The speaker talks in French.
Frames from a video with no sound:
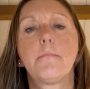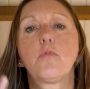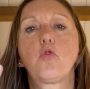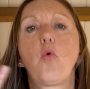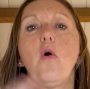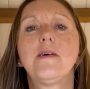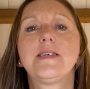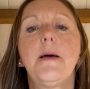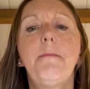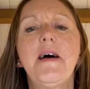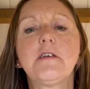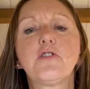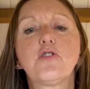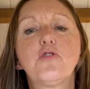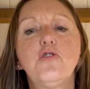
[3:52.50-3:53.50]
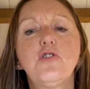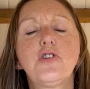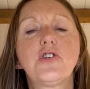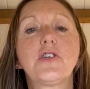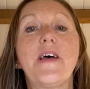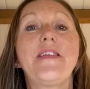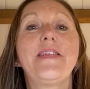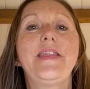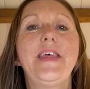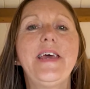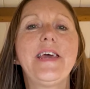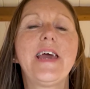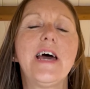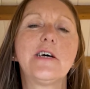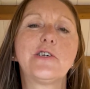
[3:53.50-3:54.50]
Troisième astuce,
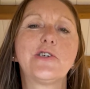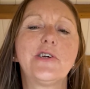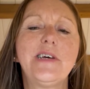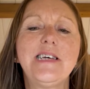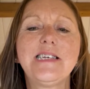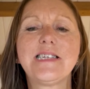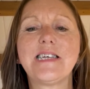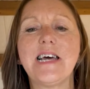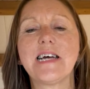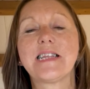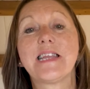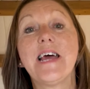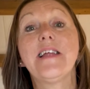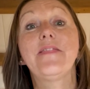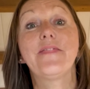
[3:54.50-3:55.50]
dégager certaines